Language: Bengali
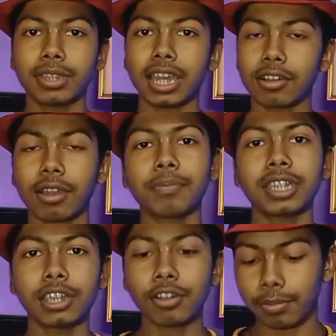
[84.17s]
সো বন্ধুরা এখন
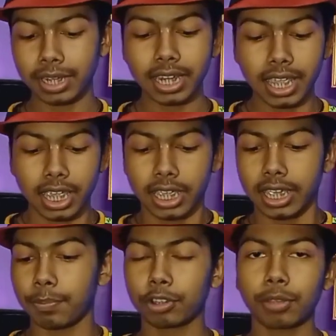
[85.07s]
আপনি কি করবেন
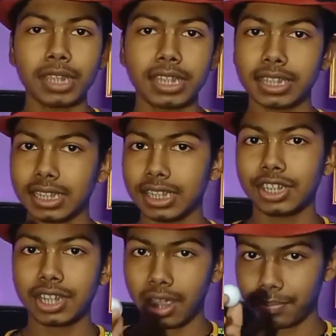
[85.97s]
প্রথমে যে
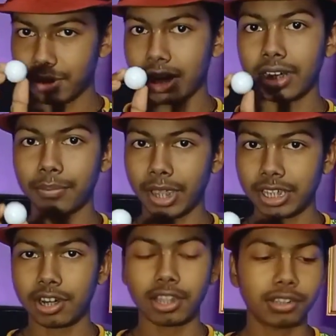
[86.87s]
জিনিসটা আপনার
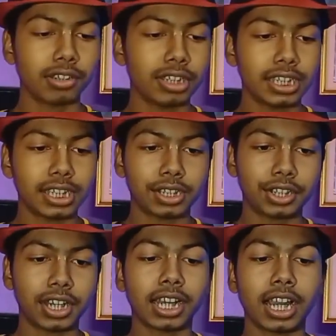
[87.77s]
ম্যাজিক করার জন্য
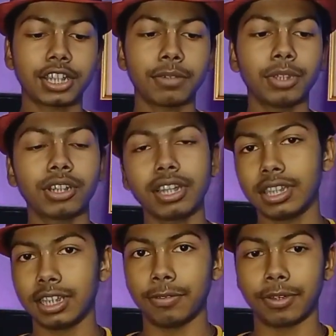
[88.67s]
নিয়েছেন সেটা গ্লাসের
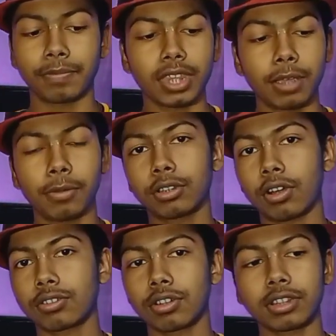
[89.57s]
ভিতরে দিয়ে দেবেন এবং
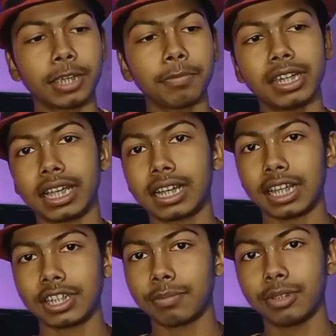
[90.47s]
দর্শক দেখবে এটা
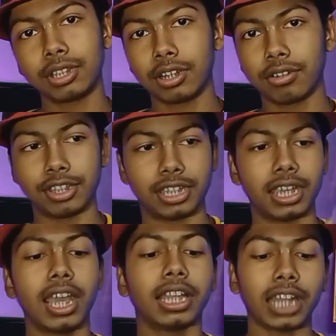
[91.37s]
গ্লাসের ভিতরে
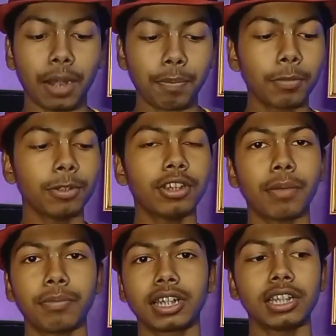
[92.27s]
রয়েছে তারপর
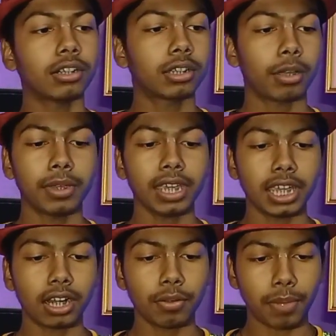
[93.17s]
বন্ধুরা আপনি কী করতে হবে
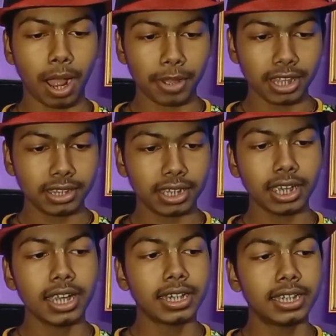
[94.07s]
এরকম বাম হাত
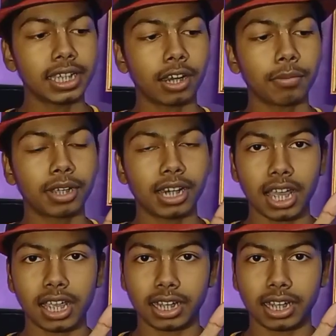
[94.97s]
দিয়ে ঠিক এরকম